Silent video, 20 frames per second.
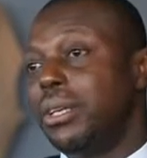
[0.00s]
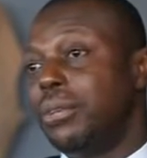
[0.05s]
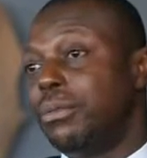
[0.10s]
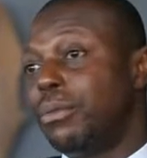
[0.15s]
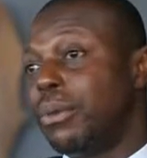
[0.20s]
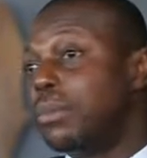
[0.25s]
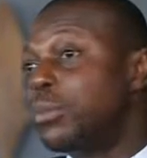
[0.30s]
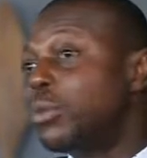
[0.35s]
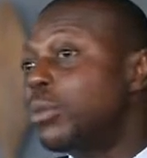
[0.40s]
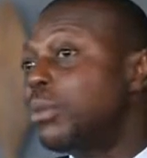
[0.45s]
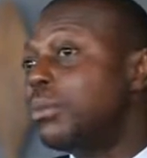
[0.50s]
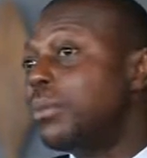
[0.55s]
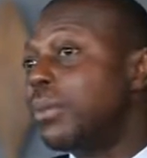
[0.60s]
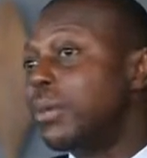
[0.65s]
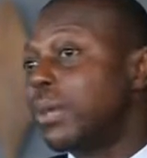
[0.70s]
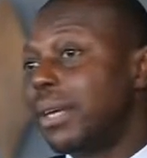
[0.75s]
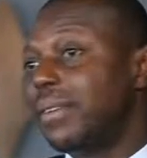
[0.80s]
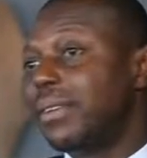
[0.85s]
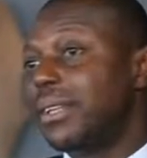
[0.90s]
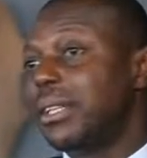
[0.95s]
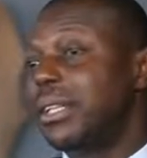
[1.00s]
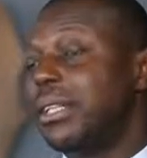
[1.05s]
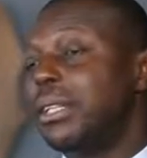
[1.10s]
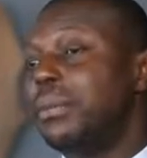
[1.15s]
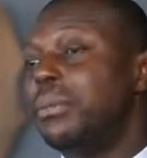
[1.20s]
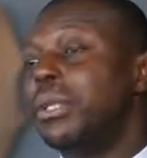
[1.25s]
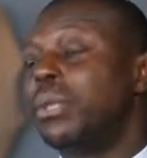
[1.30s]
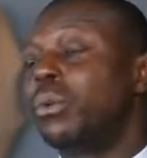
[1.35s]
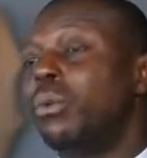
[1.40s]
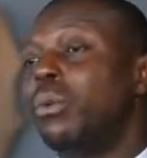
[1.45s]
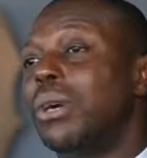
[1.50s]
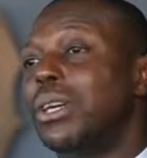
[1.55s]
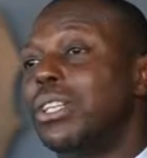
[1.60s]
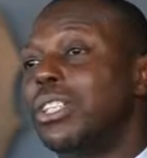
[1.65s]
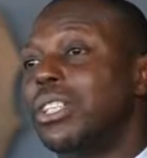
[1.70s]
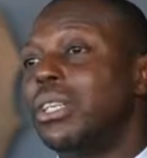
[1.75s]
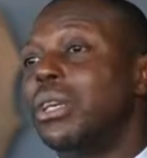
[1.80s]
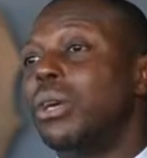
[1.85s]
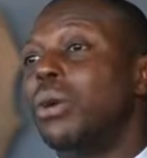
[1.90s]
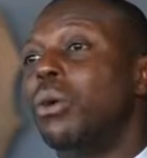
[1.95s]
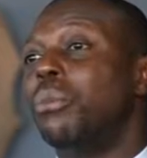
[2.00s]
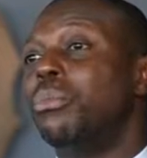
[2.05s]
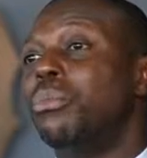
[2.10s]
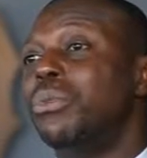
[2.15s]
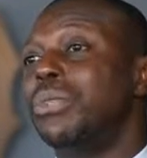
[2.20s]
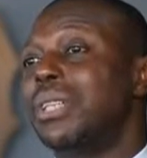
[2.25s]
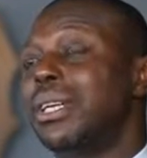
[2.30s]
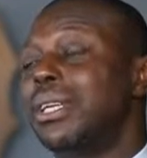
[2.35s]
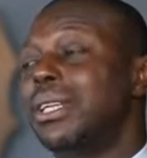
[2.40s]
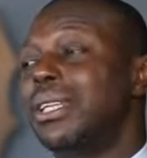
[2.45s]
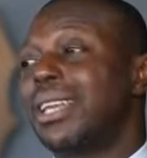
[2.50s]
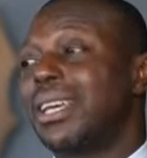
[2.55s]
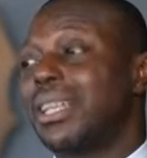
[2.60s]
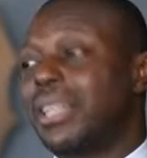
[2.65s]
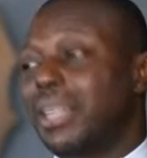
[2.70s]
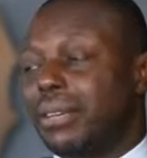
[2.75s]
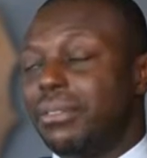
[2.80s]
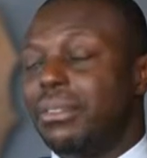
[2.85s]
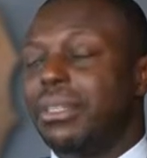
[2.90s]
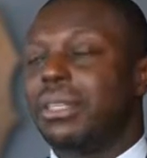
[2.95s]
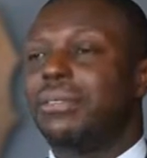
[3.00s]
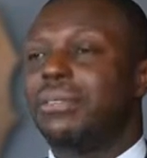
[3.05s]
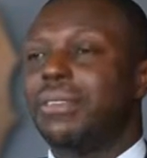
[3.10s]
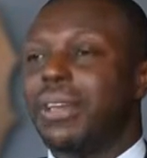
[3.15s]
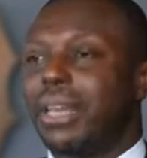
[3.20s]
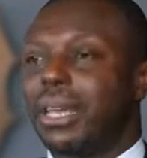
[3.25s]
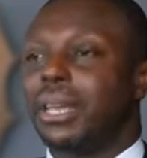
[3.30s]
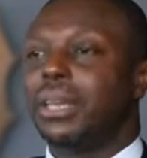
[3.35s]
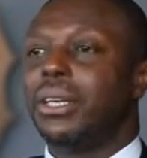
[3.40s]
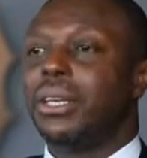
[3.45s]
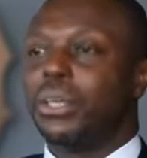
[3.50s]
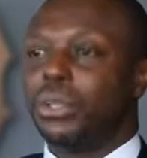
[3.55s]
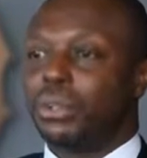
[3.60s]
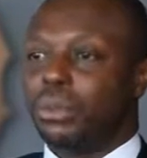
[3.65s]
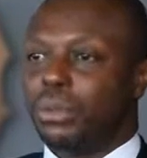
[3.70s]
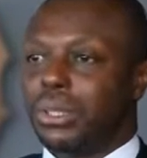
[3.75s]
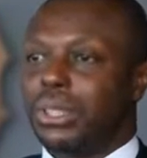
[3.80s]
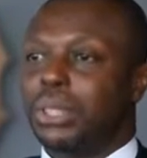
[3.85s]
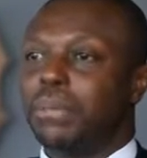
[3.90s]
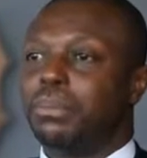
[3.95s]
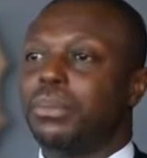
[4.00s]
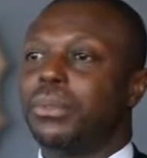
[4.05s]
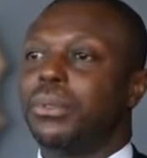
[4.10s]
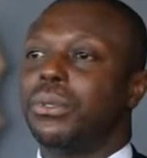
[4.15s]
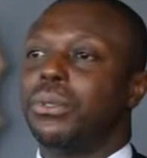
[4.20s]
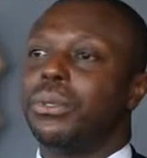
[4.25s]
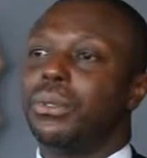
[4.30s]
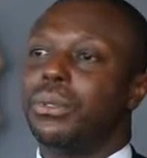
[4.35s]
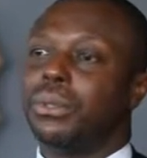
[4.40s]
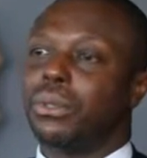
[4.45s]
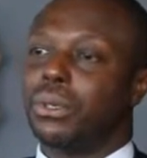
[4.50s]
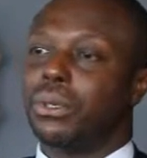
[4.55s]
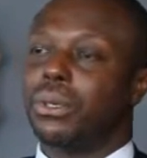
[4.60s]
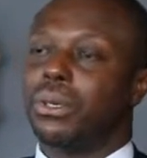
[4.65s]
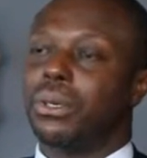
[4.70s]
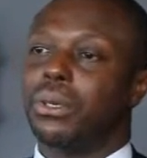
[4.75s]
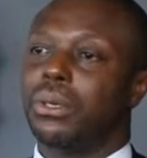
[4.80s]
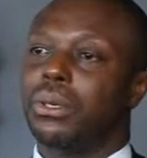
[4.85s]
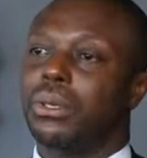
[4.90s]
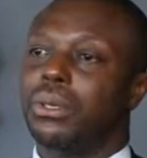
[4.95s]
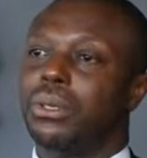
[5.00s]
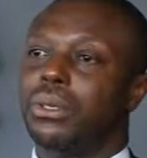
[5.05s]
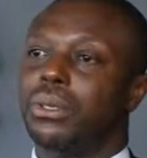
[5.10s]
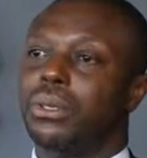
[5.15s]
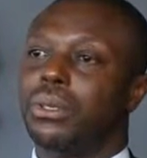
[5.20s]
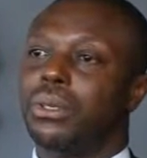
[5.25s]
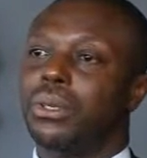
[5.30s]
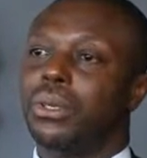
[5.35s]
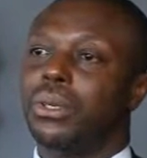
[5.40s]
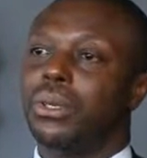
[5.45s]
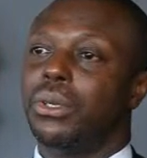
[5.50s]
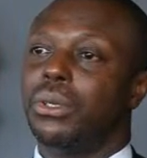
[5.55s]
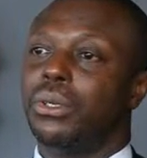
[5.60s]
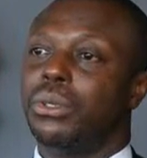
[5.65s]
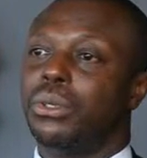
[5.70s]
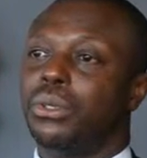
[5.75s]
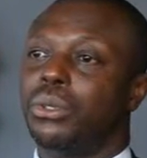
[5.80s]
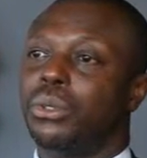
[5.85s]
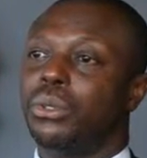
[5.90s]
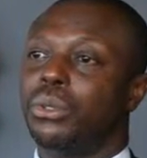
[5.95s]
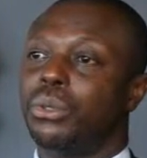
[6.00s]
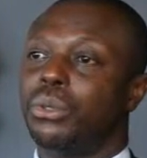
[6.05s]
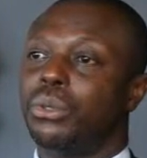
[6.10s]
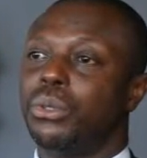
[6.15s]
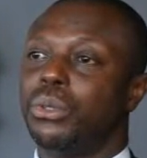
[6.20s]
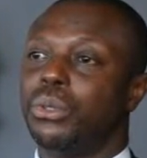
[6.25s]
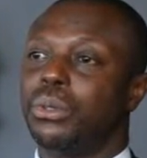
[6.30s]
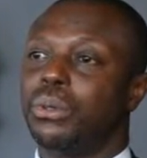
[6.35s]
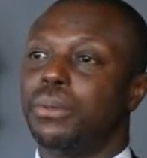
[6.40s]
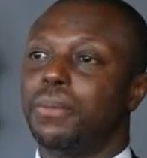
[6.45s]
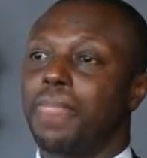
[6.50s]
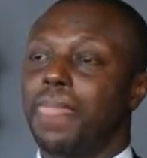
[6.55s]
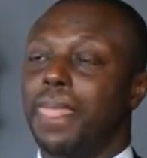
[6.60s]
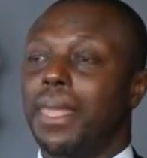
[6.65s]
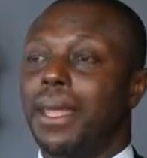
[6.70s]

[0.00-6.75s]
Il faut absolument qu'avec des débits 3G, on puisse aller très très vite vers ce type de, euh, solution.